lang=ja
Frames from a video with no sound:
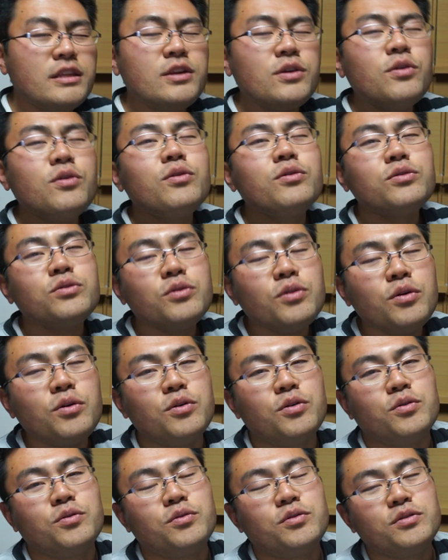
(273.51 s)
日本
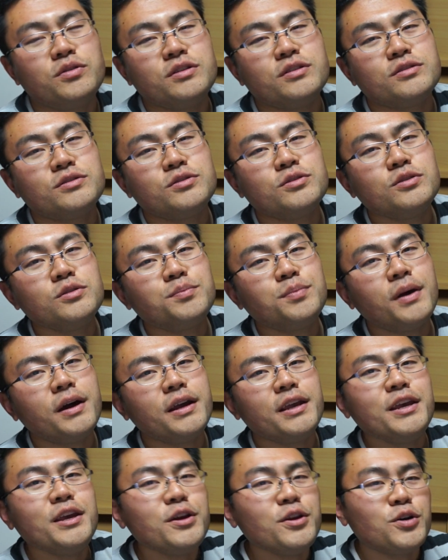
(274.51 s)
の
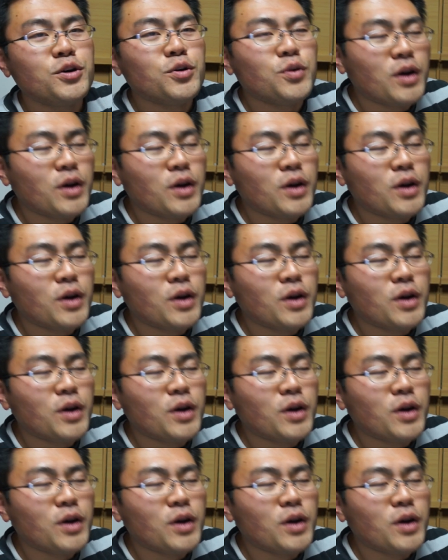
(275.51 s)
スーパーヒーロー